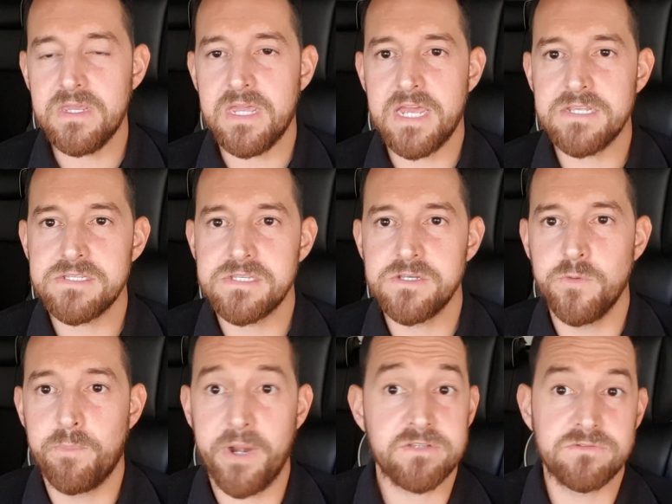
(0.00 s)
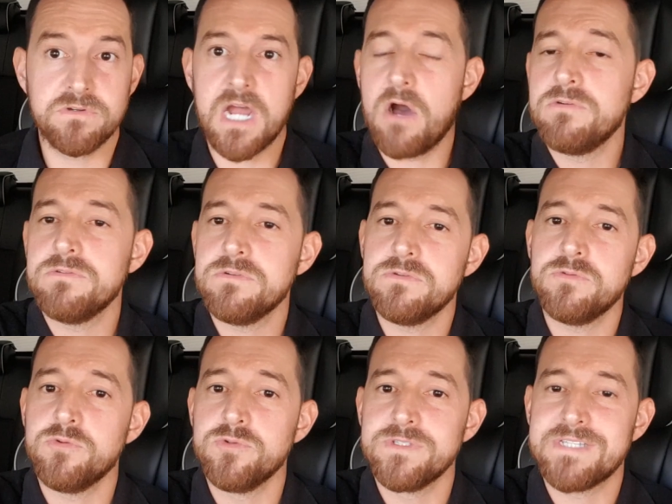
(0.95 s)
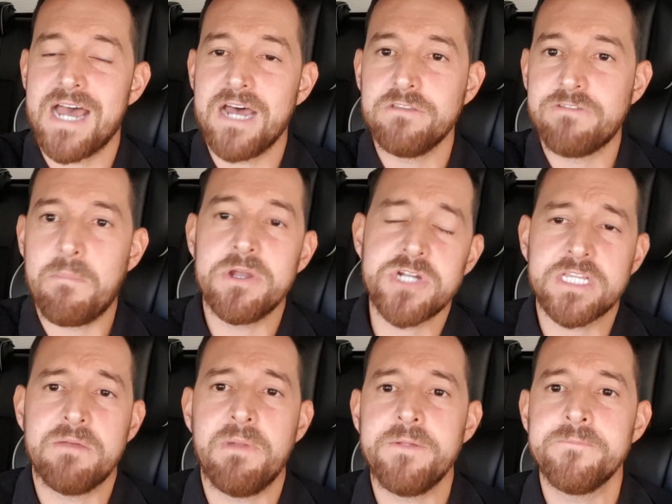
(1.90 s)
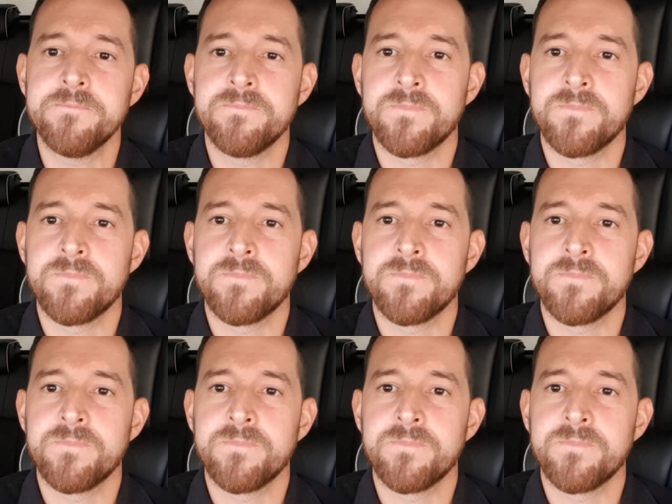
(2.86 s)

é se o preço do carro usado vai baixar também.